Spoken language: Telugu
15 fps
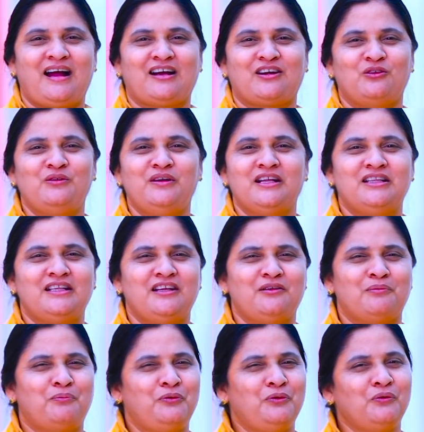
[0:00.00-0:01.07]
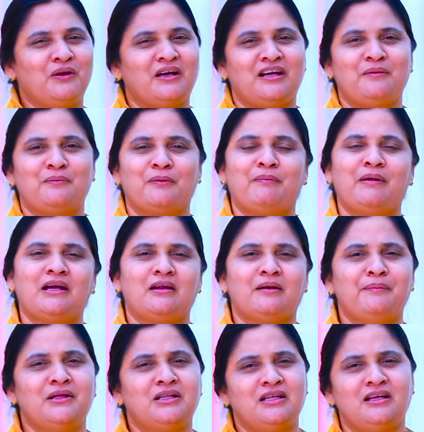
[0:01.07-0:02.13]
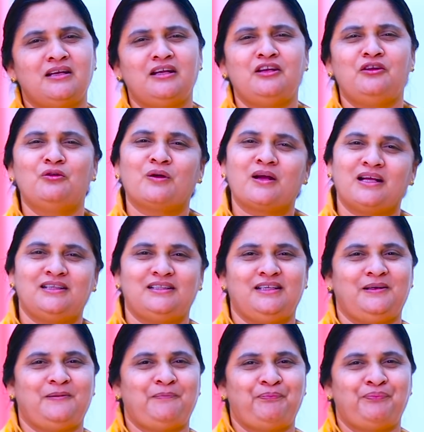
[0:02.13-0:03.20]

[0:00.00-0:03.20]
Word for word: అక్కడ ఉండే తేనె ప్యూర్ అండి ఇప్పుడు బయట అమ్మే తేనెలు ఎన్నో కలితాయి